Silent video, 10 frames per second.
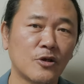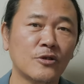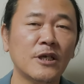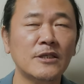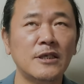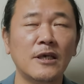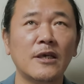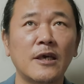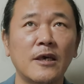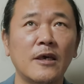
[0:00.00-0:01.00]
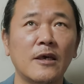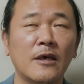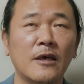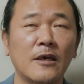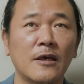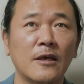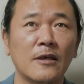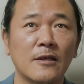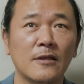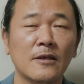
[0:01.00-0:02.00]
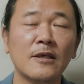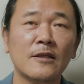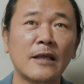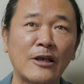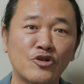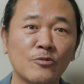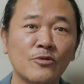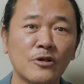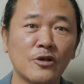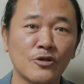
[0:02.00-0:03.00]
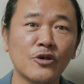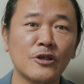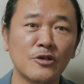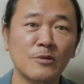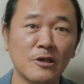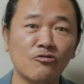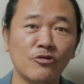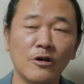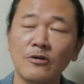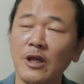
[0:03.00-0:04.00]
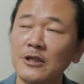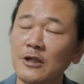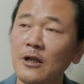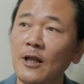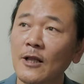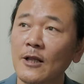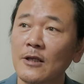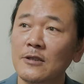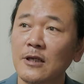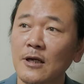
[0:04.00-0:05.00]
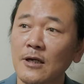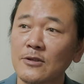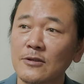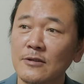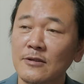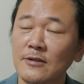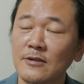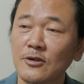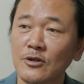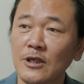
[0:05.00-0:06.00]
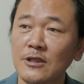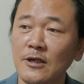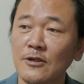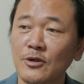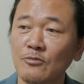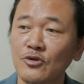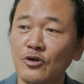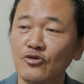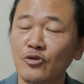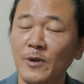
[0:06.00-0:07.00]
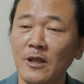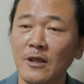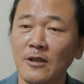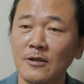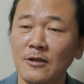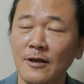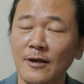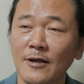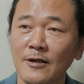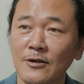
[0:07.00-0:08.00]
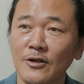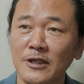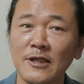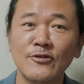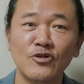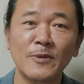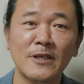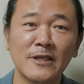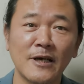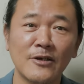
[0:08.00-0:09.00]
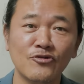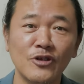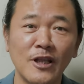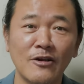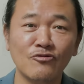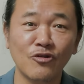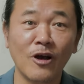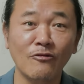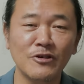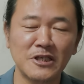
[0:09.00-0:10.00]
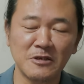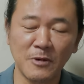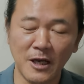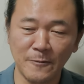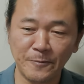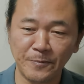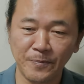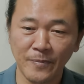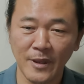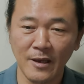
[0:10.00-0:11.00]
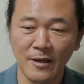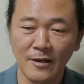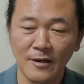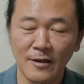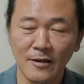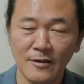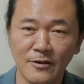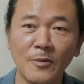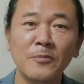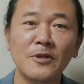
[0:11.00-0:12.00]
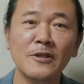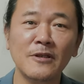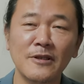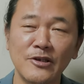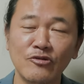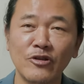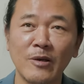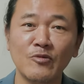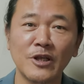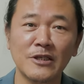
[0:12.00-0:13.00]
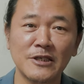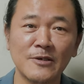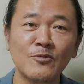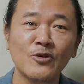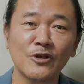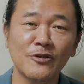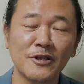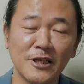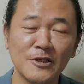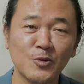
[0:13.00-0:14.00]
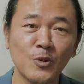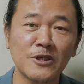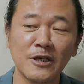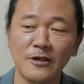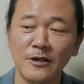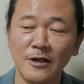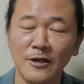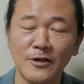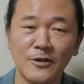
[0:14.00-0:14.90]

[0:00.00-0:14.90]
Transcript: 전자책에 느끼는 아쉬움들은 여전히 좀 있고요. 사실 제가 전자책을 전문적으로 출판하는 그런 1인 출판사 수의당을 운영하고 있지만 그런 이유 때문에 지금도 저는 사실 종이책을